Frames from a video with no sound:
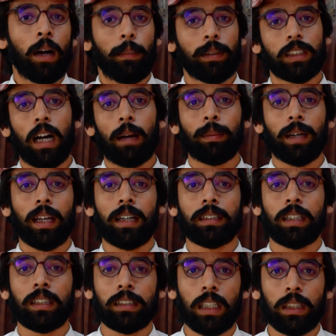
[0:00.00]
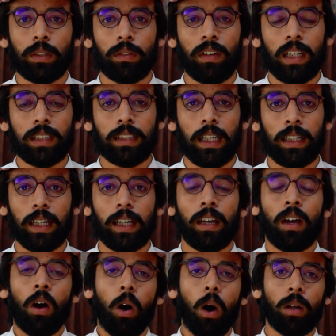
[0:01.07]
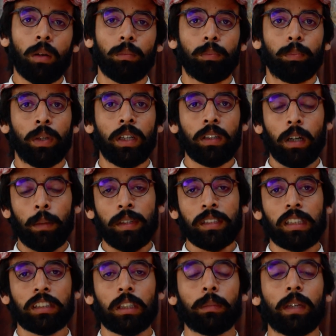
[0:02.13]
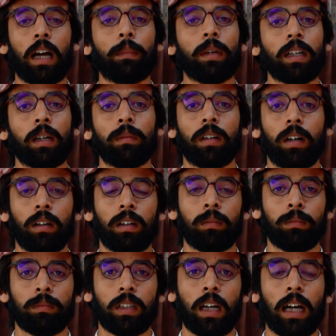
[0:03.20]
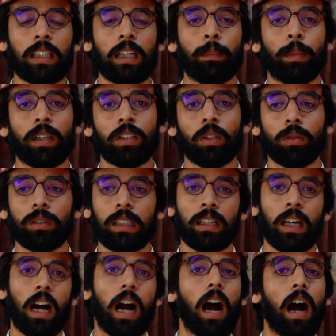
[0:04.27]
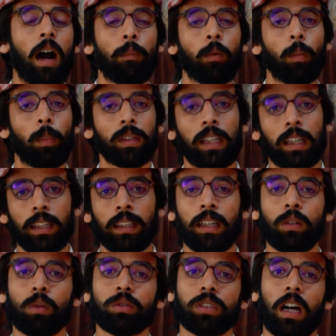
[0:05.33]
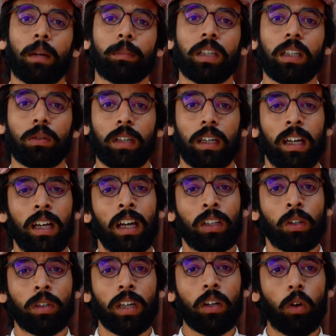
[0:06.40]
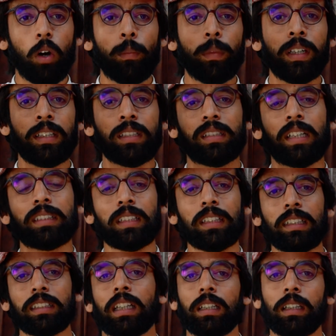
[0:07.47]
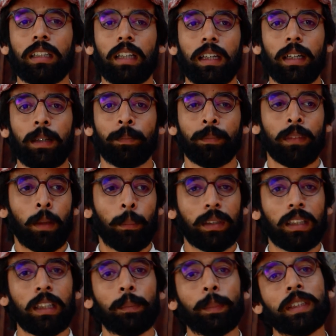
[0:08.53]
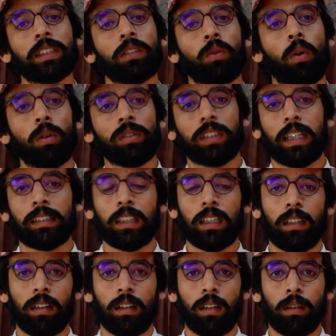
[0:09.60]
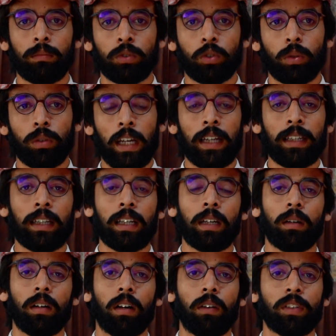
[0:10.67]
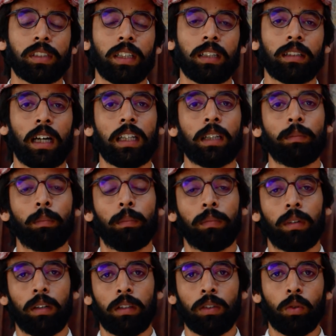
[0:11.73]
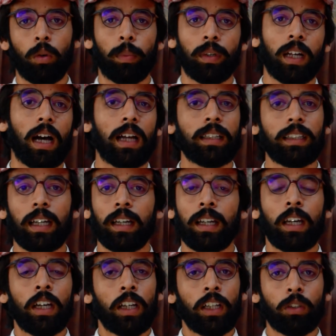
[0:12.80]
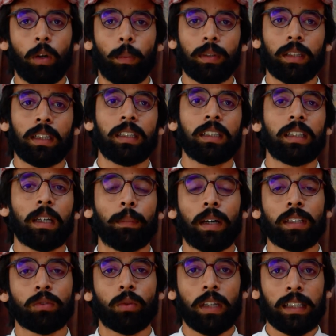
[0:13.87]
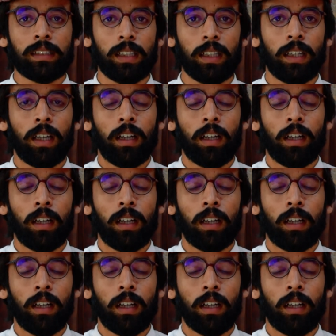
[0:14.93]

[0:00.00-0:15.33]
पंजाब कह रहा है छठी सातवीं वाले जाएंगे और फिर कमेंट सेशन में हमें गालियाँ पड़ रही होती हैं कि आपको पता ही नहीं है है कुछ आप दे रहे हैं क्योंकि गवर्नमेंट इंस्ट्रक्शन ही सही नहीं दे रही पता नहीं पीछे कौन से ऐसे जो नए नए वजीर तालीम इनको बिठा दिया है इनको पता नहीं इनके पास कोई ऐसे